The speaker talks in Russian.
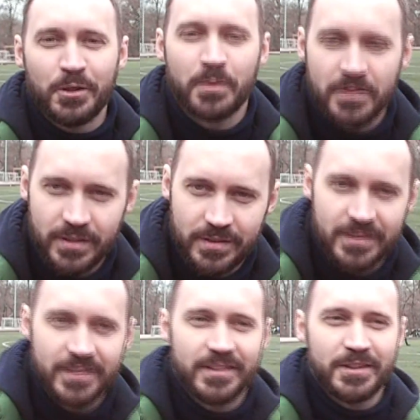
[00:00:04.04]
Добрый день,
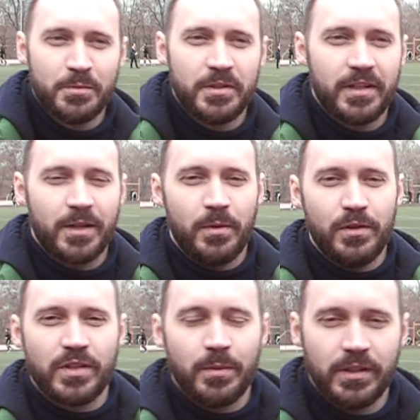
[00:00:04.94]
э, Дмитрий
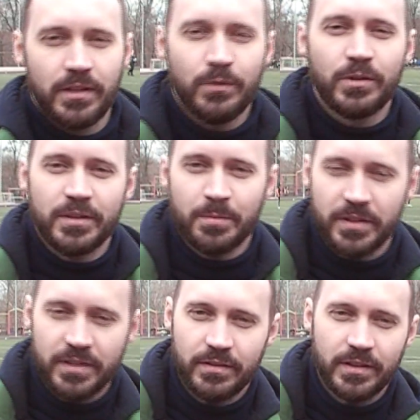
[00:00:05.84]
Кахмалев. команда Луга
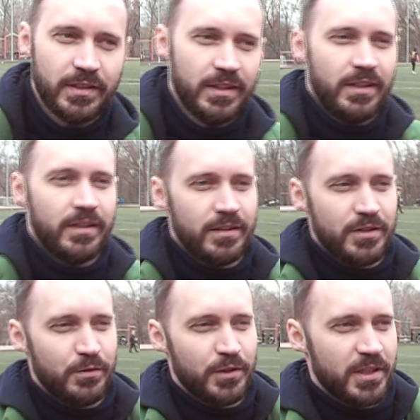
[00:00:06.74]
Депортива. Э,
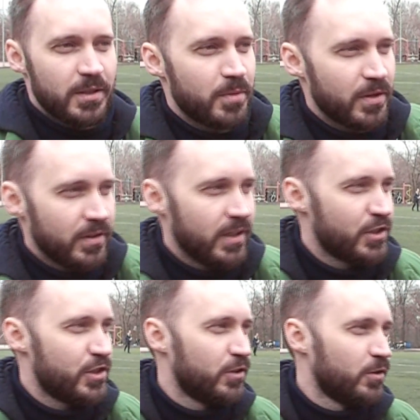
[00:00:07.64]
сегодня провели
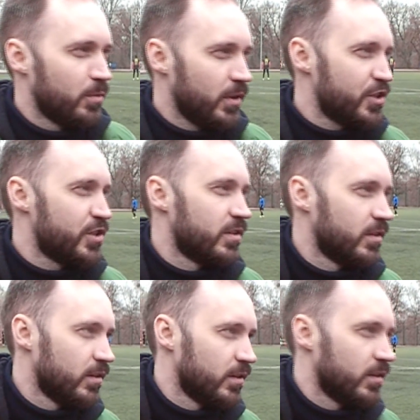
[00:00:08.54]
очередной матч
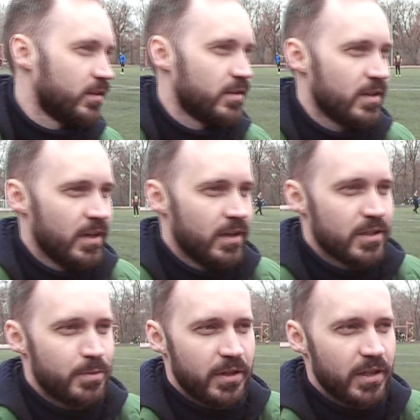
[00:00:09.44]
э,
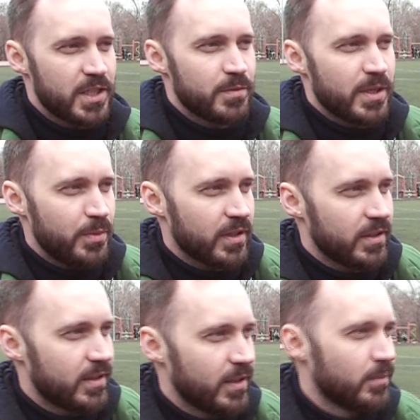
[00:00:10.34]
с прекрасным
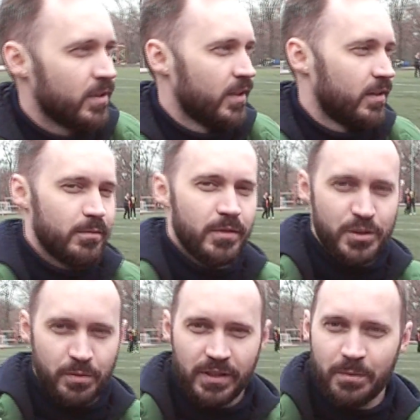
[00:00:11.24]
соперником.
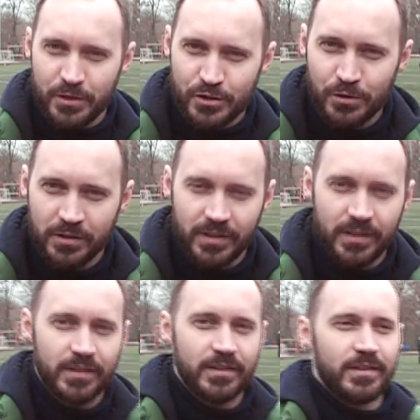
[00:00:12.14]
Матч был напряженный.
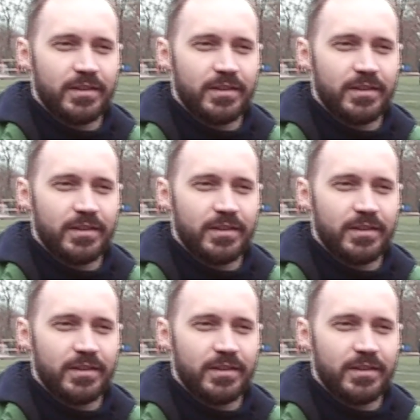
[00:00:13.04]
